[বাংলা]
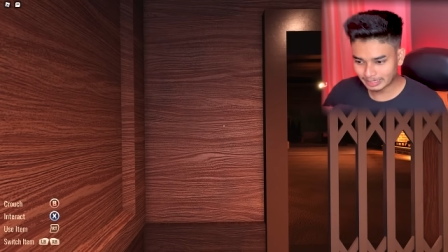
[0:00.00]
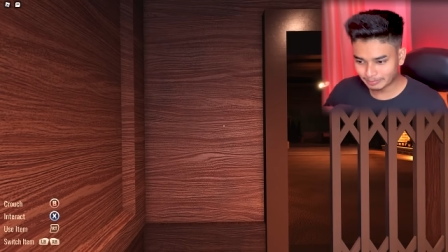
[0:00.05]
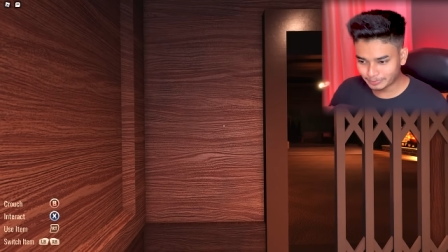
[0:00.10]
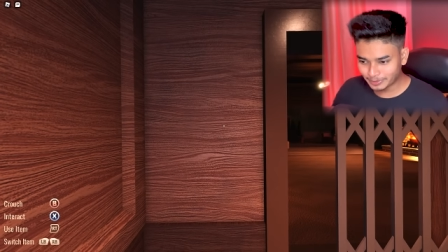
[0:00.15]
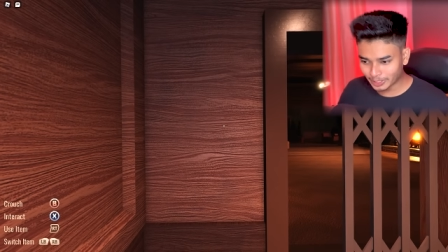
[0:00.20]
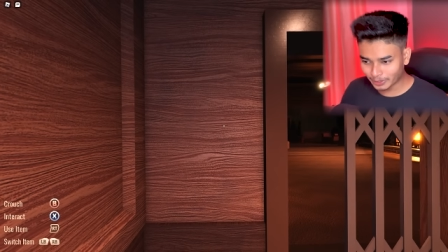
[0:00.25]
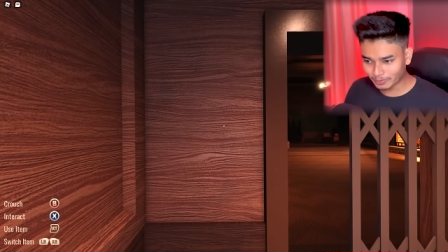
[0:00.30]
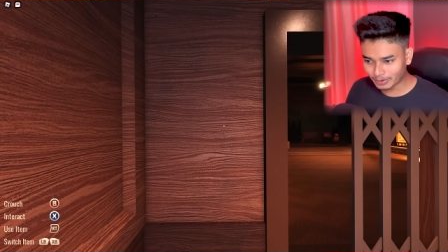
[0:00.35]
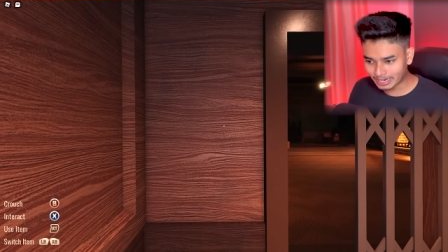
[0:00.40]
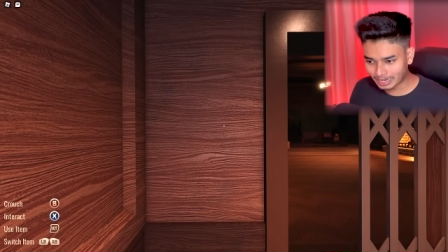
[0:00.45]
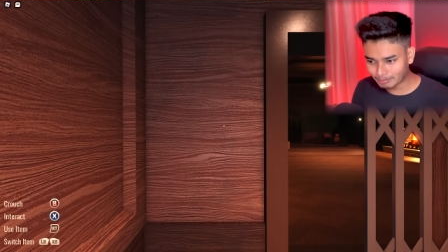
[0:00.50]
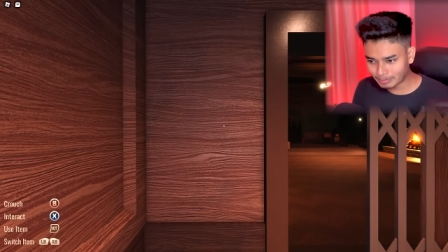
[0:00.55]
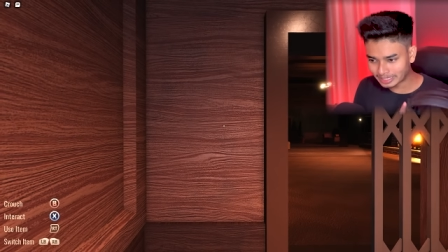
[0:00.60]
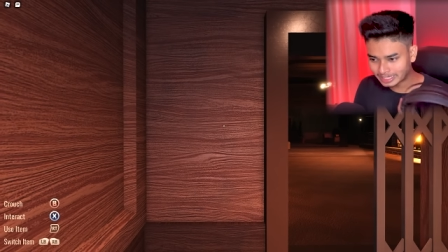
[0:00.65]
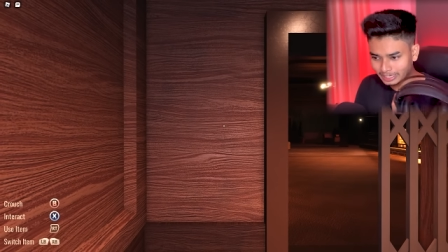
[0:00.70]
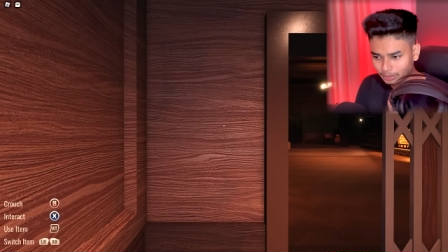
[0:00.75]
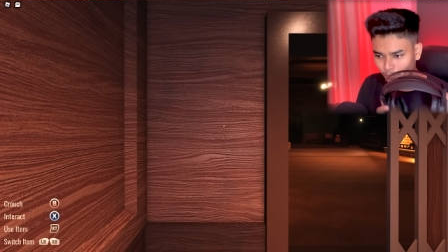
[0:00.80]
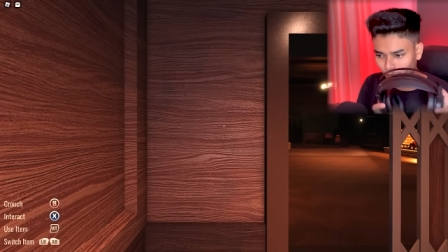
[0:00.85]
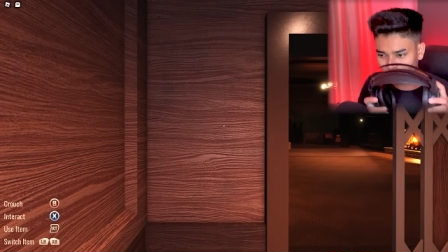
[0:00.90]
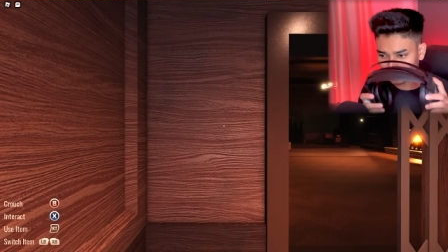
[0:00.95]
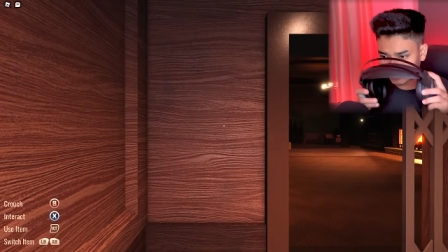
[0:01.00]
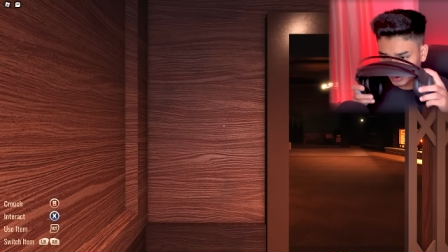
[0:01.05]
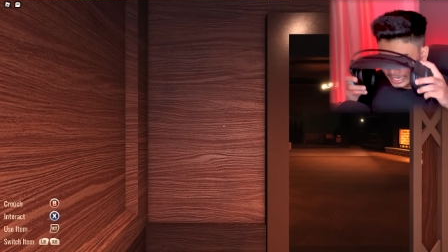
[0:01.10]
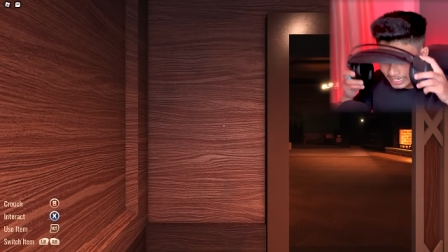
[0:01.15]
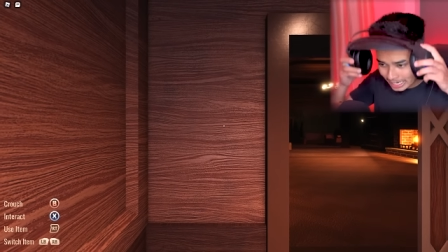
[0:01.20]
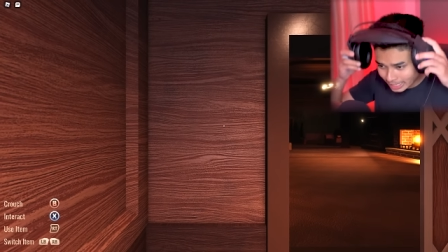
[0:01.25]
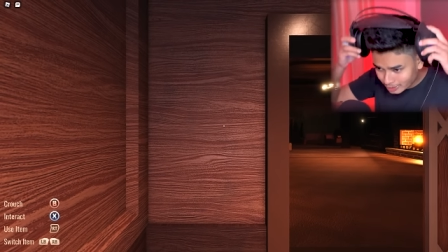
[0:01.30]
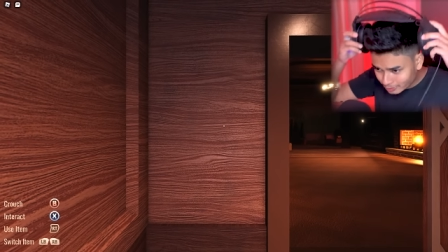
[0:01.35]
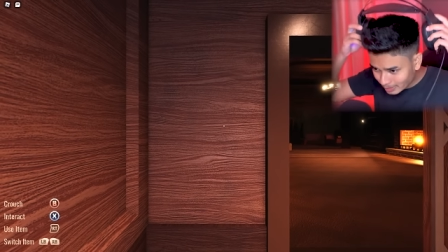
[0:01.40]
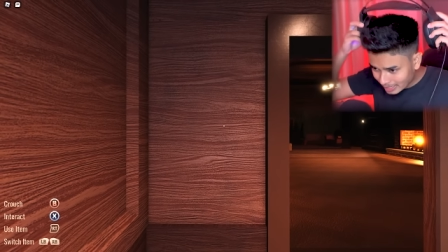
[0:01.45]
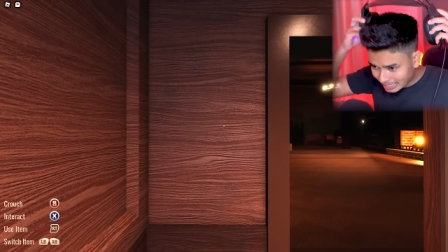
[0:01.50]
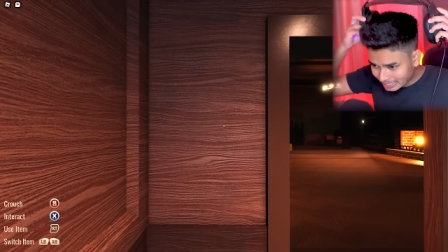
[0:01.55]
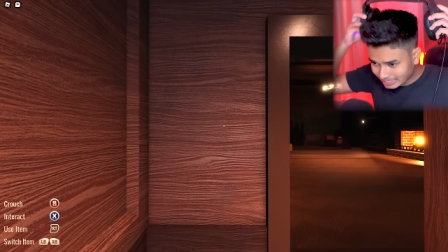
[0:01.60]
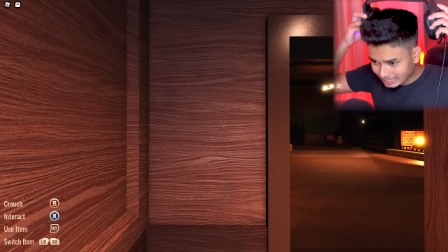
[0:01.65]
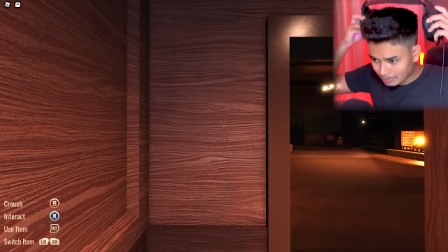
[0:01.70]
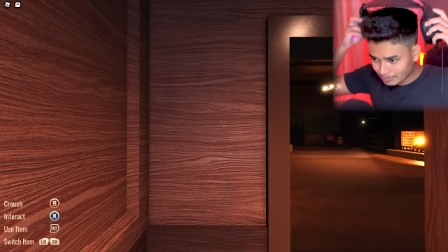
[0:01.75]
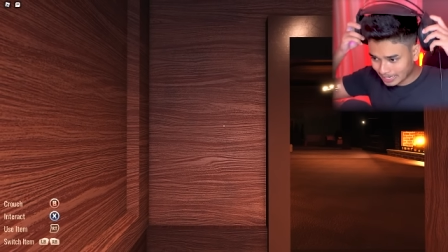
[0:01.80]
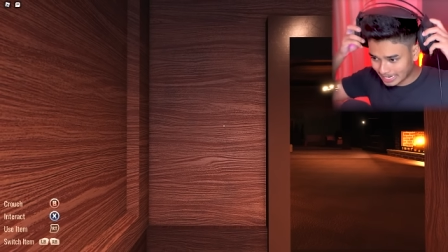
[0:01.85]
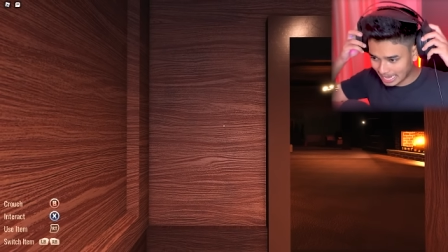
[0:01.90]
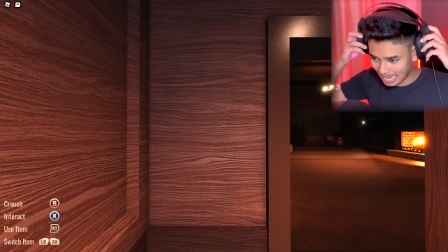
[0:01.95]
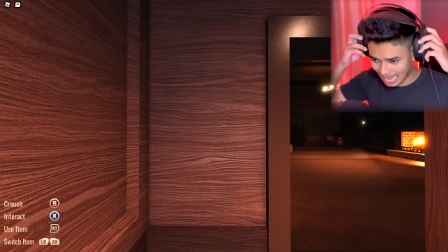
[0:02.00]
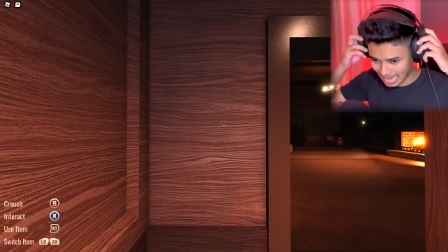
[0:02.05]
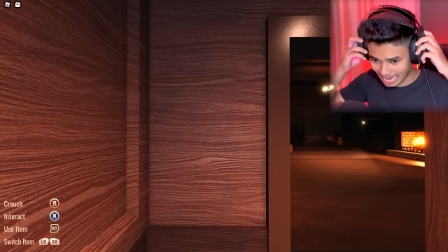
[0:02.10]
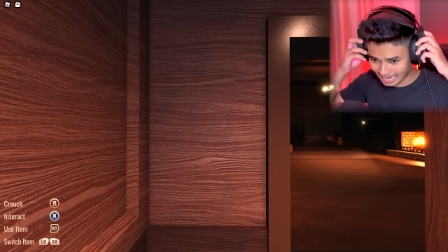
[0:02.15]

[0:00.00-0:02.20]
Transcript: লিফটে করে আমাদের ওই ঘরটায় চলে এসেছি মানে